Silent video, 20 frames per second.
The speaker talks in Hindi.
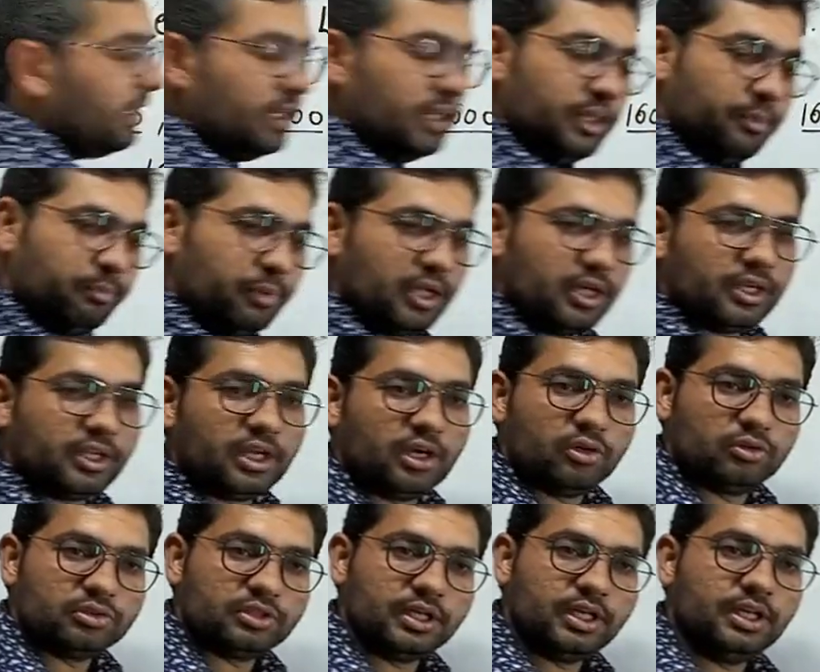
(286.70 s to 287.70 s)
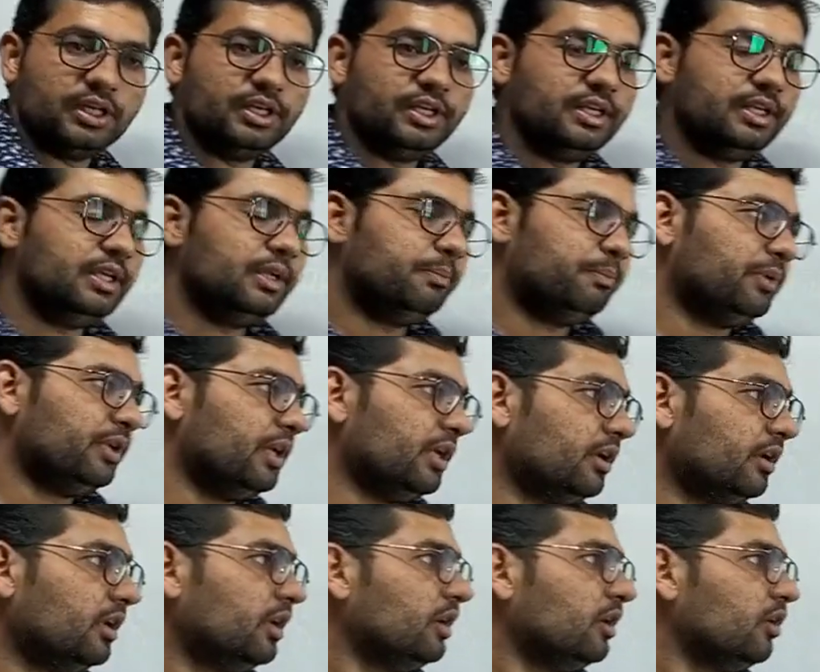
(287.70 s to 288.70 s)
ये लीप ईयर क्या होता है लीप
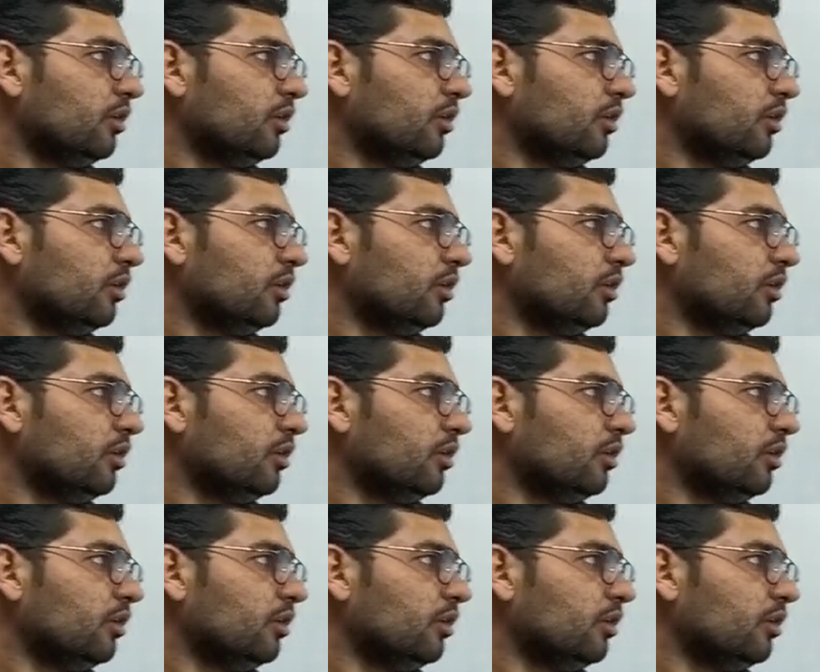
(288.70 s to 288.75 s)
ईयर